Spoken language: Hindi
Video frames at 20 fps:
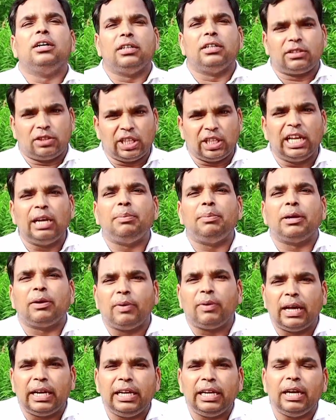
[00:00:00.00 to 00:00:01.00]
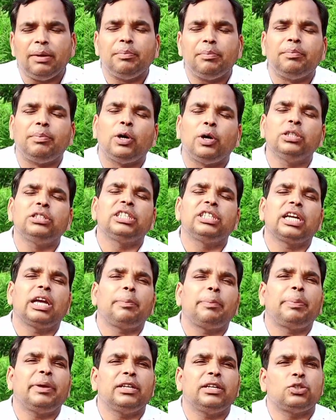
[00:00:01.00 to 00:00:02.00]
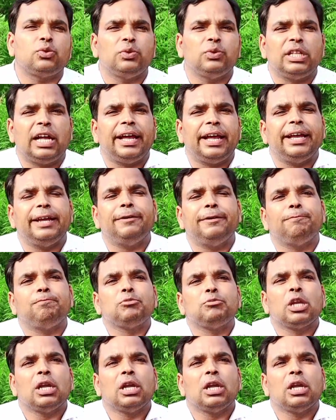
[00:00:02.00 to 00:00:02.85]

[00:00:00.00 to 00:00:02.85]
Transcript: तेल बनवा लें अब बहुत जगह पे सुविधाएं